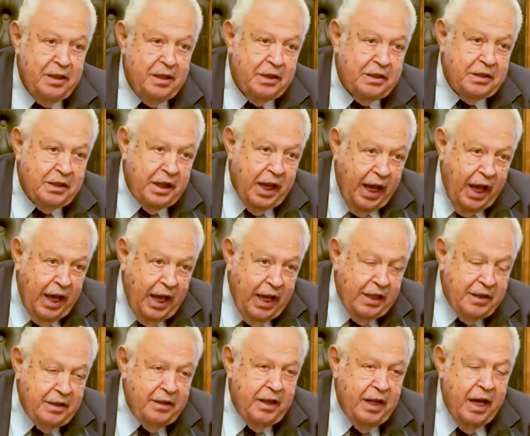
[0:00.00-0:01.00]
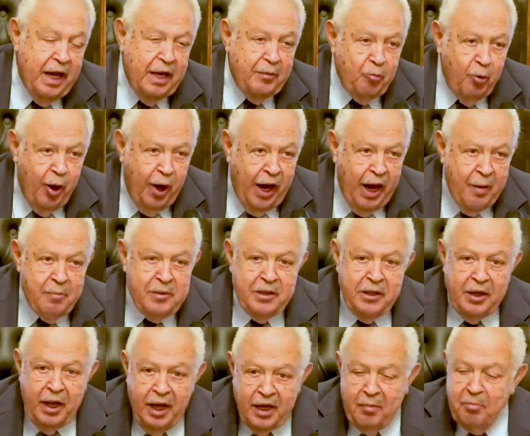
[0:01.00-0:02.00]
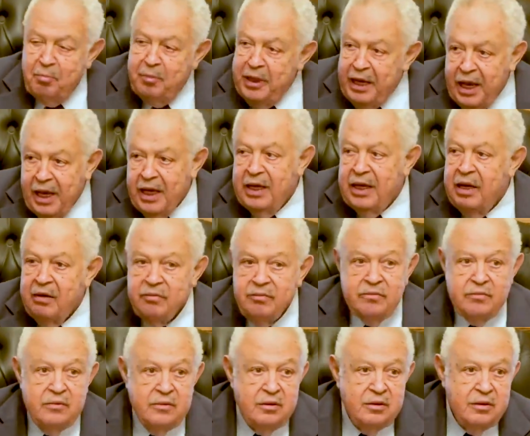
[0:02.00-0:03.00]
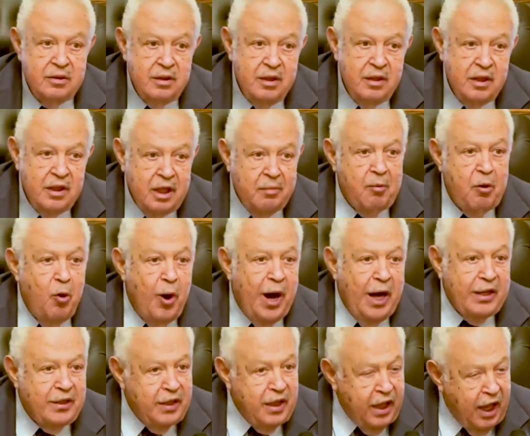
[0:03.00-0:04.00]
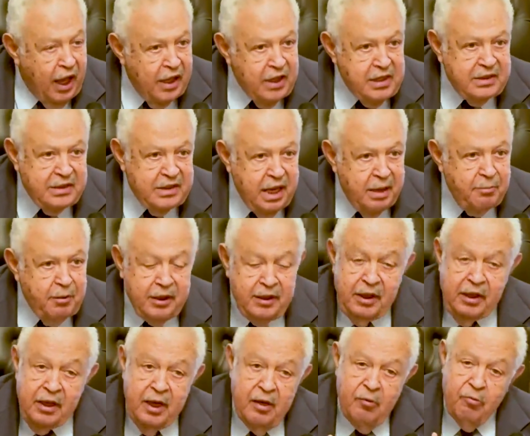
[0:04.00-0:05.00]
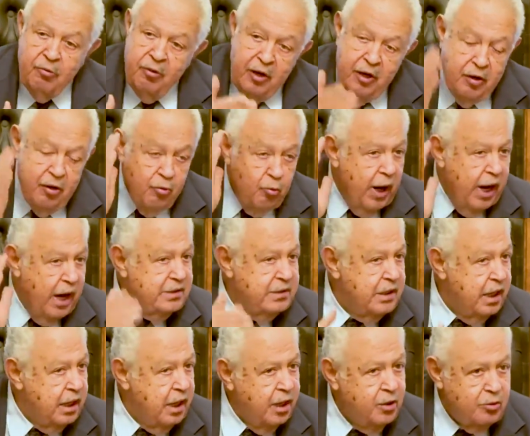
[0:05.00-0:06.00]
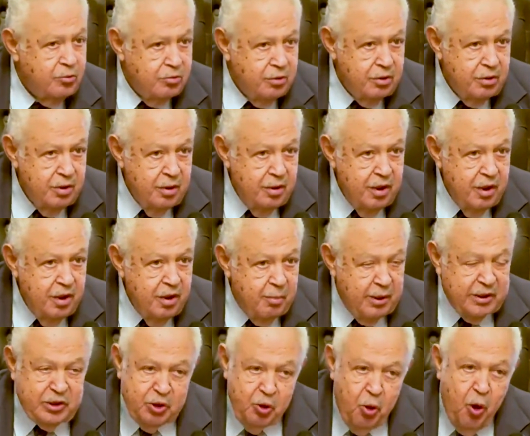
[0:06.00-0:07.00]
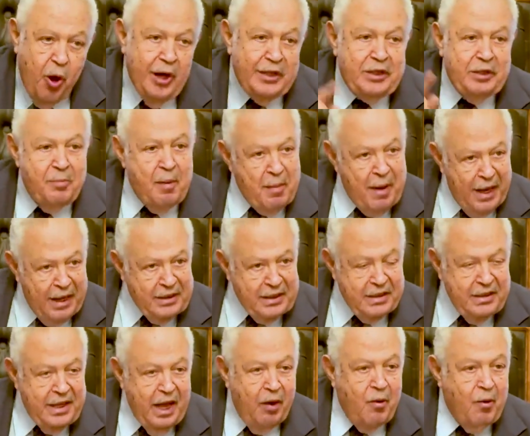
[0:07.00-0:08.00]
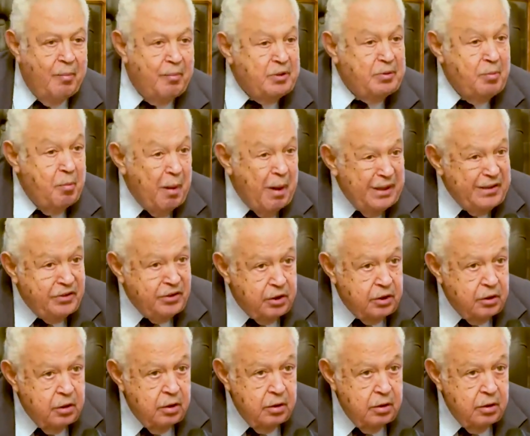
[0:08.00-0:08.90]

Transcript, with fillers: لاتحاد المحامين العرب بلا خلاف لما هو أطلق عليه السابق وهذا رأيه بس هو وقت ما بعت الدعوة باسم مصر